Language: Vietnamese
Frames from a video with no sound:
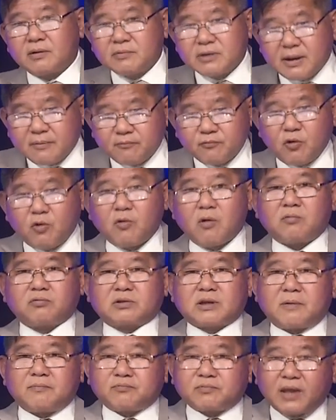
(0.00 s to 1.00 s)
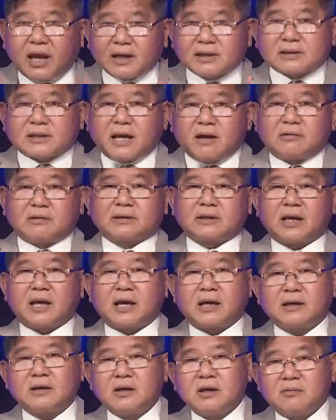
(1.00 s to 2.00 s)
nhiệm vụ của ông Trump tại sao người
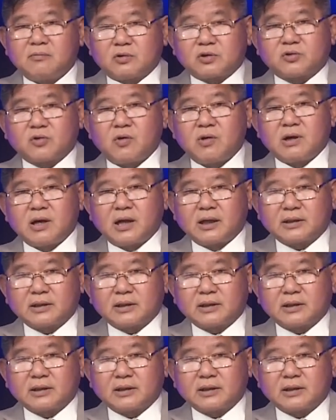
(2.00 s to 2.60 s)
ta một số người,